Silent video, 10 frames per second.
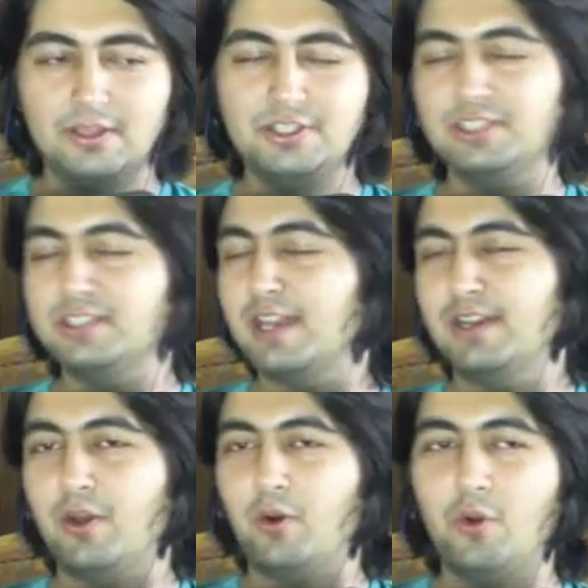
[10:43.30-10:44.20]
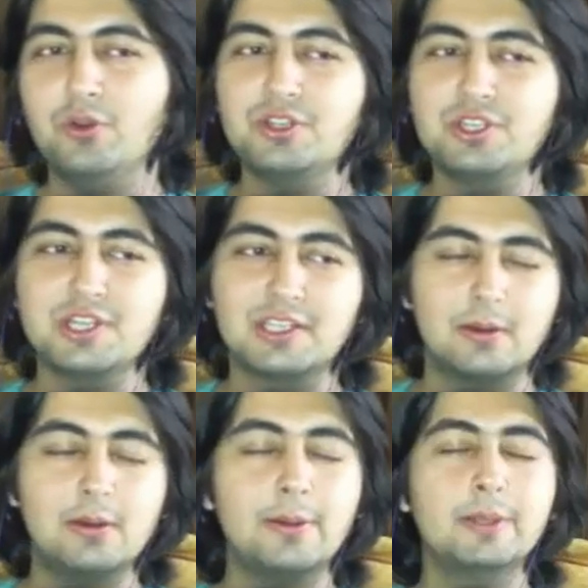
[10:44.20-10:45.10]
Cidden yine oyunun içinde
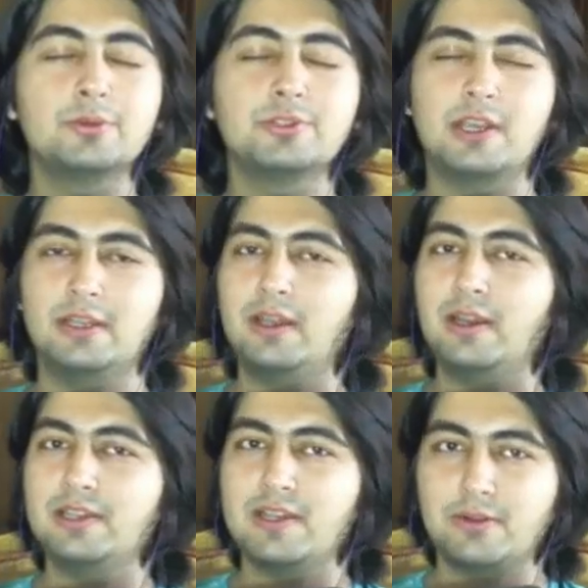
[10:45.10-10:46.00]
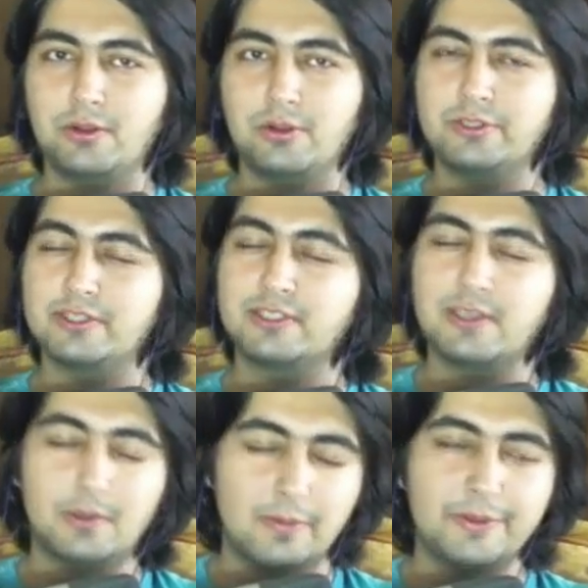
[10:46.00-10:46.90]
tamamen uzaylılarla çevrili olacağız.
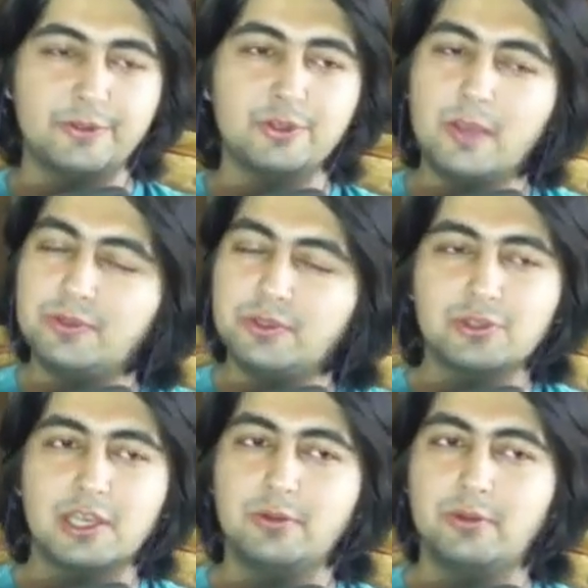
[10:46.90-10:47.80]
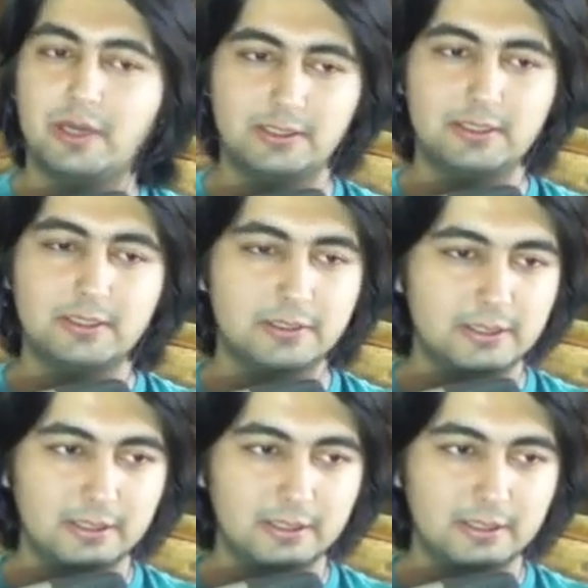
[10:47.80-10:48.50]
Tamamen. Çünkü hepsi uzaylı bu yaratıkların.